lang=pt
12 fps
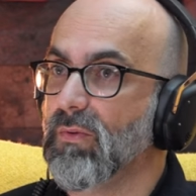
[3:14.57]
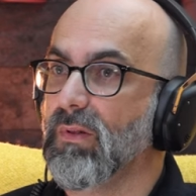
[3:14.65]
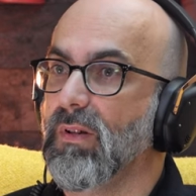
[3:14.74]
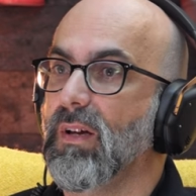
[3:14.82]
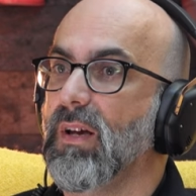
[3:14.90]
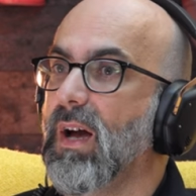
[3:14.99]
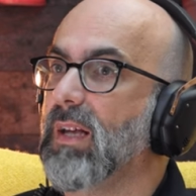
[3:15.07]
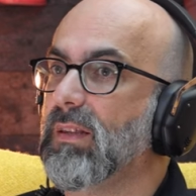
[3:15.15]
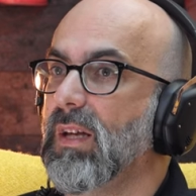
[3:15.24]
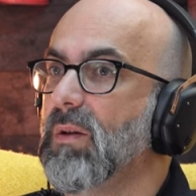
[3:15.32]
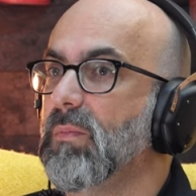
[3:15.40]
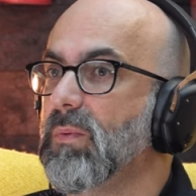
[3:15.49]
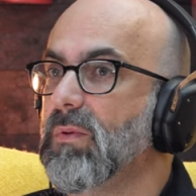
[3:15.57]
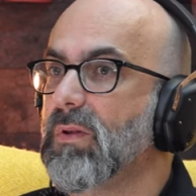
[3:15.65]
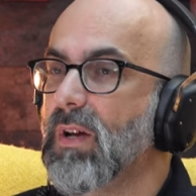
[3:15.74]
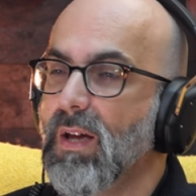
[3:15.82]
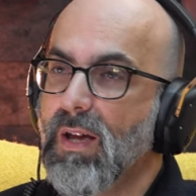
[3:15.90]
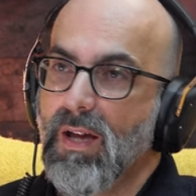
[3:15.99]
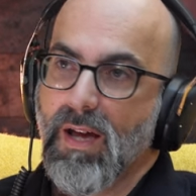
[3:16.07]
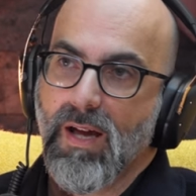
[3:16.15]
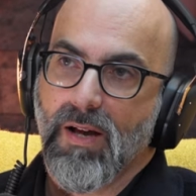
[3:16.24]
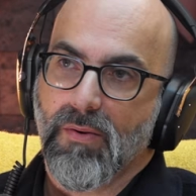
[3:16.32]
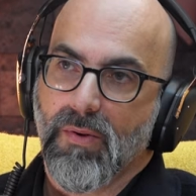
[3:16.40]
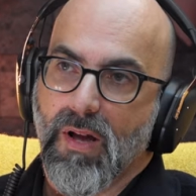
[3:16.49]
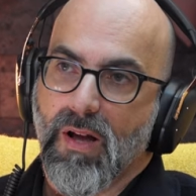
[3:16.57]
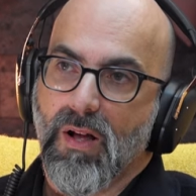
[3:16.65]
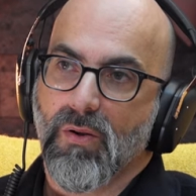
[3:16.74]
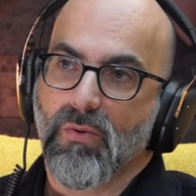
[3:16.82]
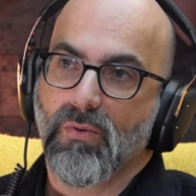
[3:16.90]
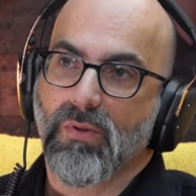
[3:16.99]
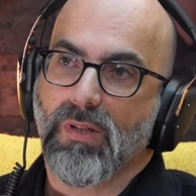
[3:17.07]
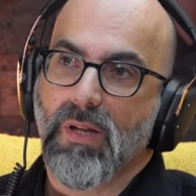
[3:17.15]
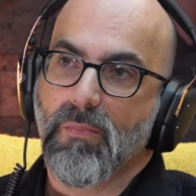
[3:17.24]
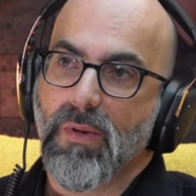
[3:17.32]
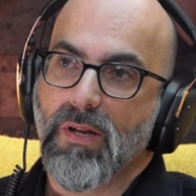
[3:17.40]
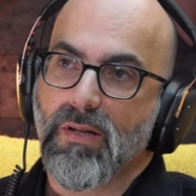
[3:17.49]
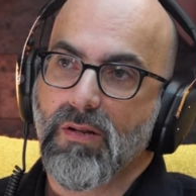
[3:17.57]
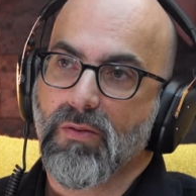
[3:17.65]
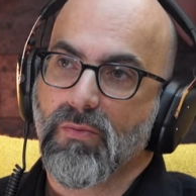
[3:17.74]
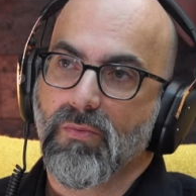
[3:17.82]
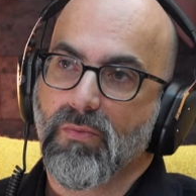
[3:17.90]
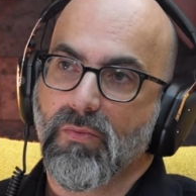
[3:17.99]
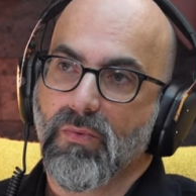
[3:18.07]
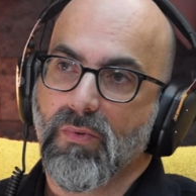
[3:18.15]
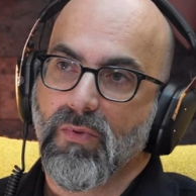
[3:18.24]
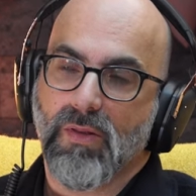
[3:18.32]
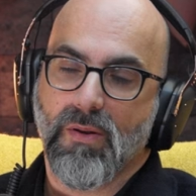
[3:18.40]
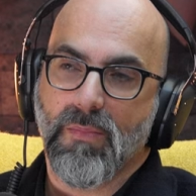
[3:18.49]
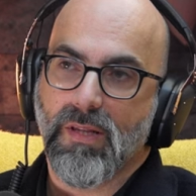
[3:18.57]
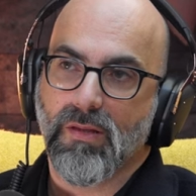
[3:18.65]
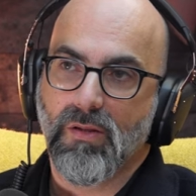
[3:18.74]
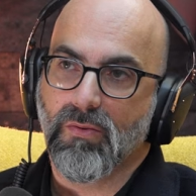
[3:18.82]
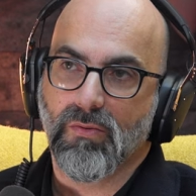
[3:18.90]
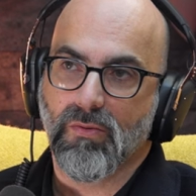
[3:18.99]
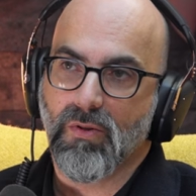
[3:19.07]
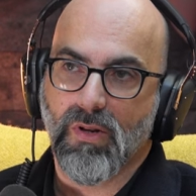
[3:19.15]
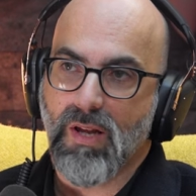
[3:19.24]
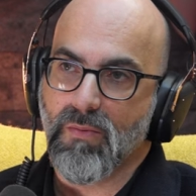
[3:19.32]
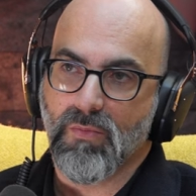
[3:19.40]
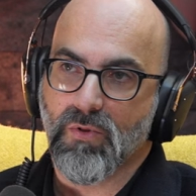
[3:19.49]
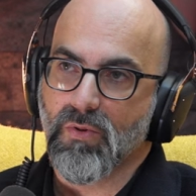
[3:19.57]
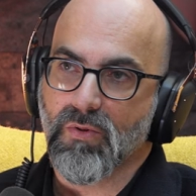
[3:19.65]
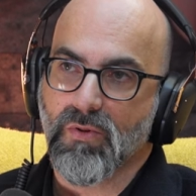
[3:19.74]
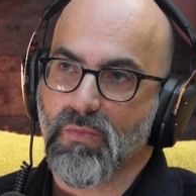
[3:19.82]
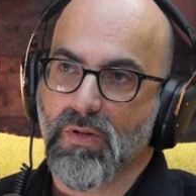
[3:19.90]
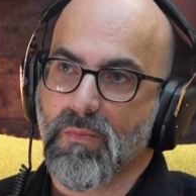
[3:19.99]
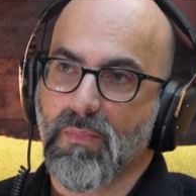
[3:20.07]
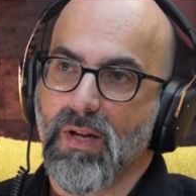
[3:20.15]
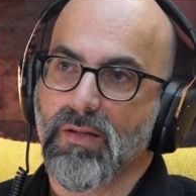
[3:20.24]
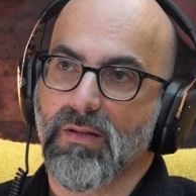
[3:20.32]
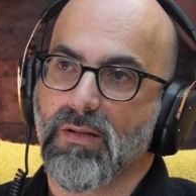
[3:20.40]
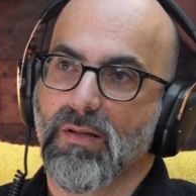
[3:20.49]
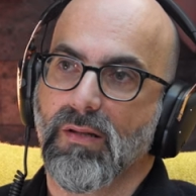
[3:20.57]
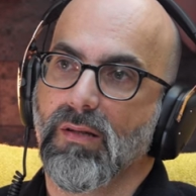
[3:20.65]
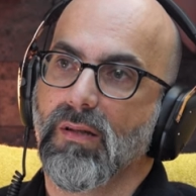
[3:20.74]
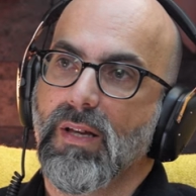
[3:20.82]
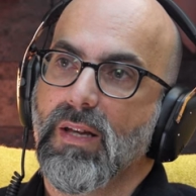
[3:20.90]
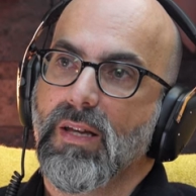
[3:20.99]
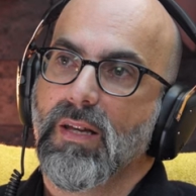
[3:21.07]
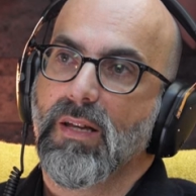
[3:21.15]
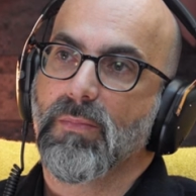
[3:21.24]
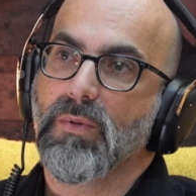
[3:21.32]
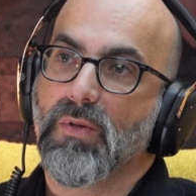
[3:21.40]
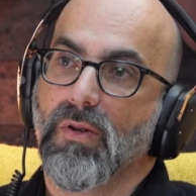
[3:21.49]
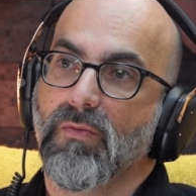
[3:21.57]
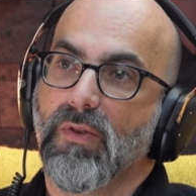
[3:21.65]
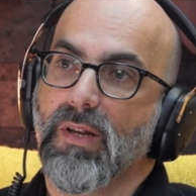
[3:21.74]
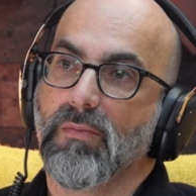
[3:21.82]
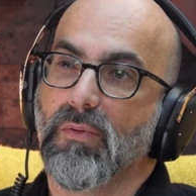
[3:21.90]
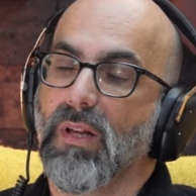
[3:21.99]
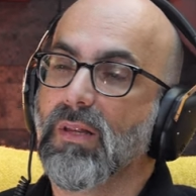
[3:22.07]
Né? Há tempos, há, há, algum tempo em que não, eventualmente não, não lemos, não somos capazes de absorver,